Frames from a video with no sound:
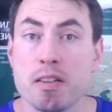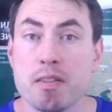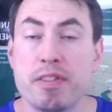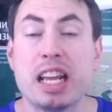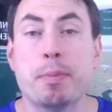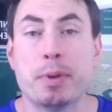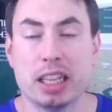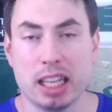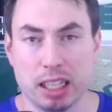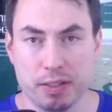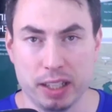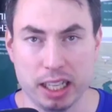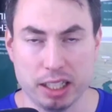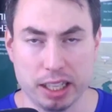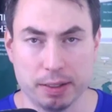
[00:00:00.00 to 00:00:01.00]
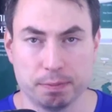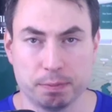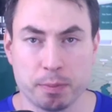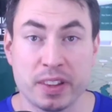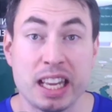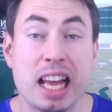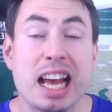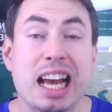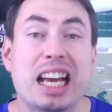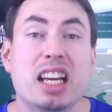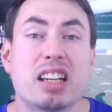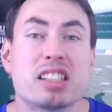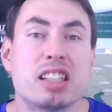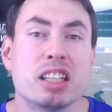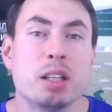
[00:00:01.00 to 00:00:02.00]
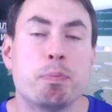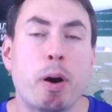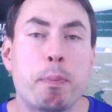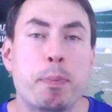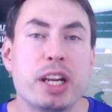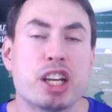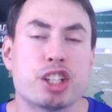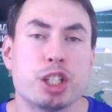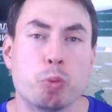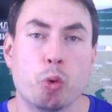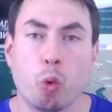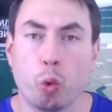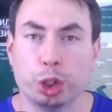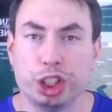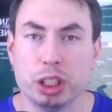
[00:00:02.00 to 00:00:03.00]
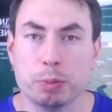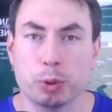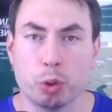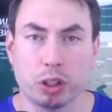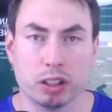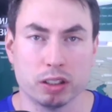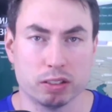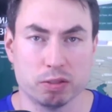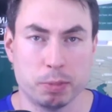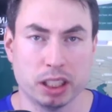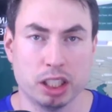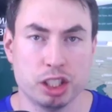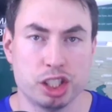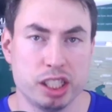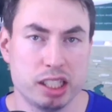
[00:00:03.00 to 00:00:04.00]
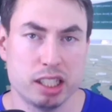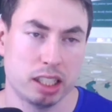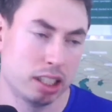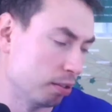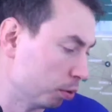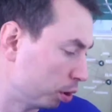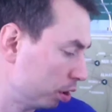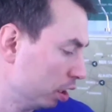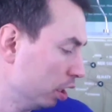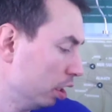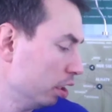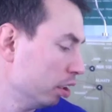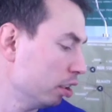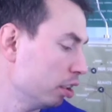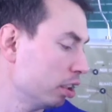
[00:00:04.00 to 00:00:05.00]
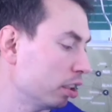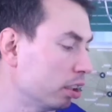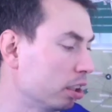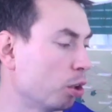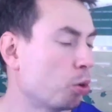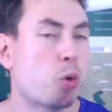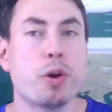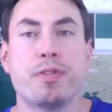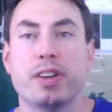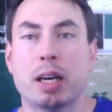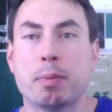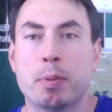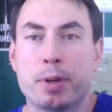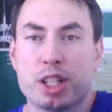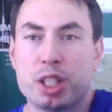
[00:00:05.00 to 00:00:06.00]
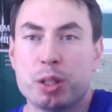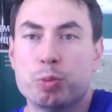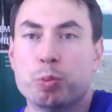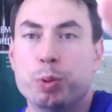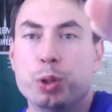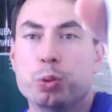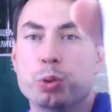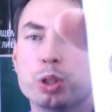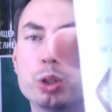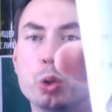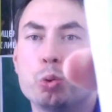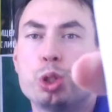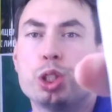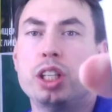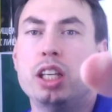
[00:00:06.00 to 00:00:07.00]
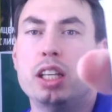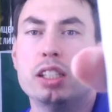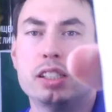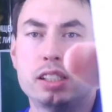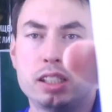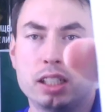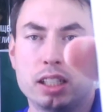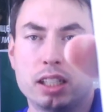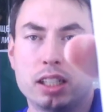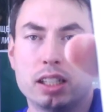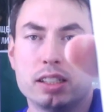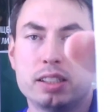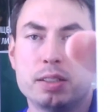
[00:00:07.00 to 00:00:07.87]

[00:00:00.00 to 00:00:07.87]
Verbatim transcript: временное явление. Эйростаны по-прежнему очень много в моей жизни. Вот э, кофе я по-прежнему пью из кружки с э,